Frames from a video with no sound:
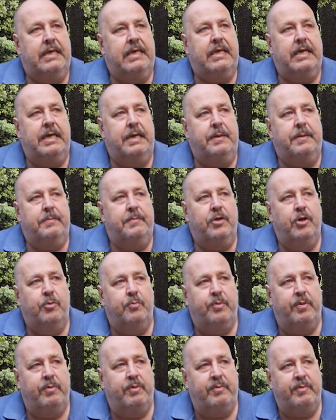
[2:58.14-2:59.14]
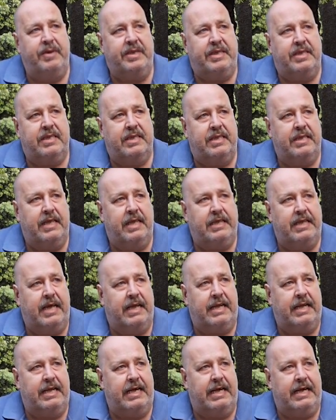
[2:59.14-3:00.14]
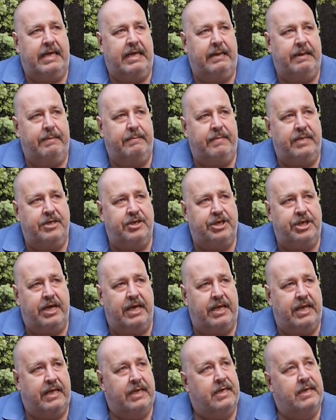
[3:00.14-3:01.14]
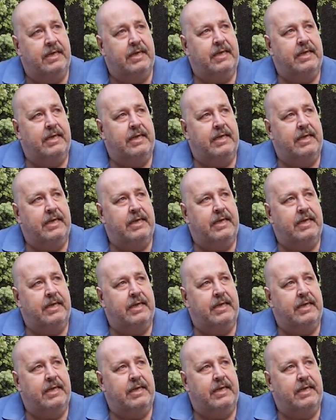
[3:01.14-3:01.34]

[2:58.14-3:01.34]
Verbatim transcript: eh, non può permetterti di andare neanche a mangiare